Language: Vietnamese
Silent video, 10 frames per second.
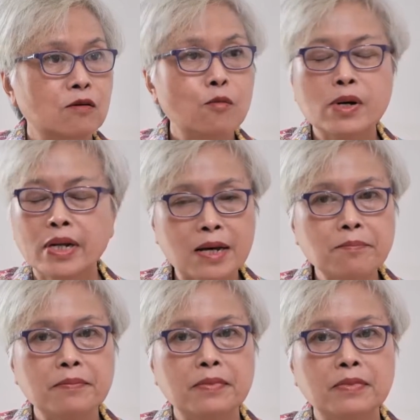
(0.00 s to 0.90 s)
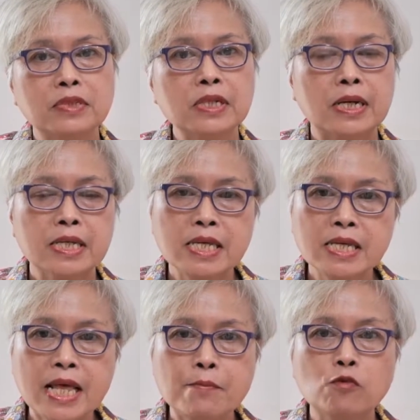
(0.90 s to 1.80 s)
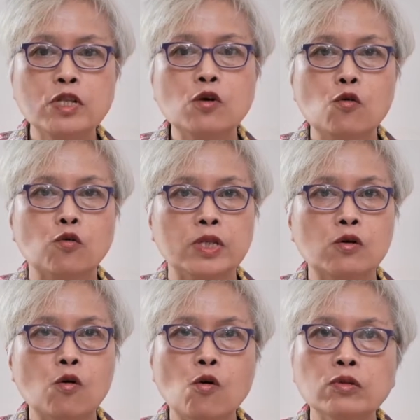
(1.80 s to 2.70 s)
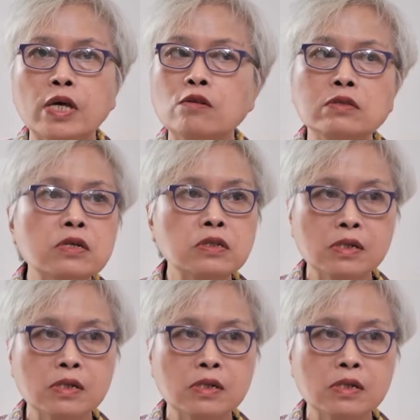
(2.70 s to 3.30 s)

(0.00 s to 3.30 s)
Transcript: cô mừng lắm tức là khi đêm cô đi ngủ thì cô không thấy nó nhức